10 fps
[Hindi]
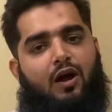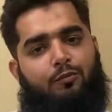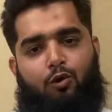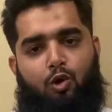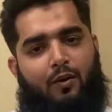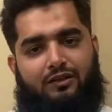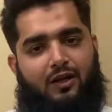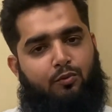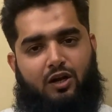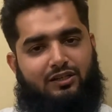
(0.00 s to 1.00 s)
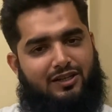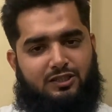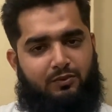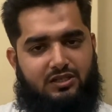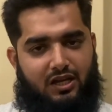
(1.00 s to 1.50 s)
आपको लोबान का पूरा टेस्ट
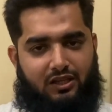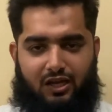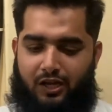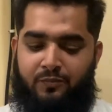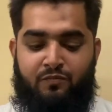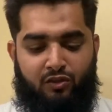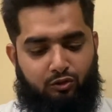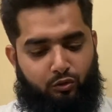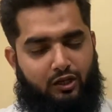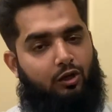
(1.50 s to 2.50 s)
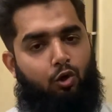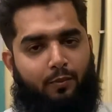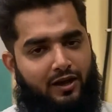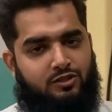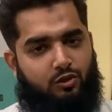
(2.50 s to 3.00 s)
मिल जाता है तो ये
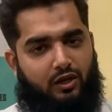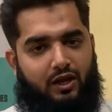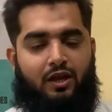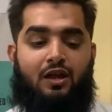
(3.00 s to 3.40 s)
लोबान जो है